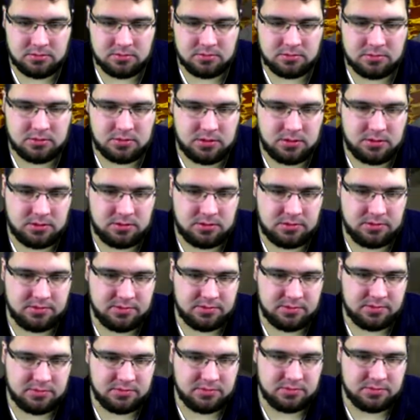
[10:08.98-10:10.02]
Okay, in diese
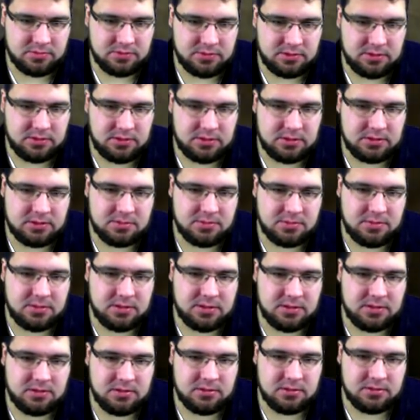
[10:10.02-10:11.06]
Richtung ist nichts
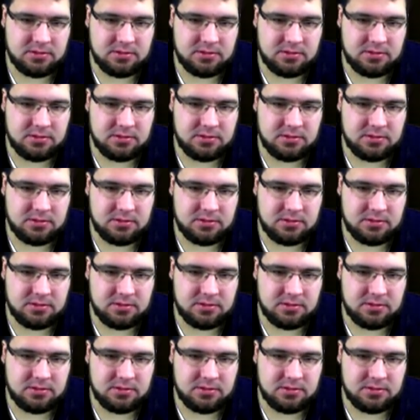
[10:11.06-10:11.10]
mehr.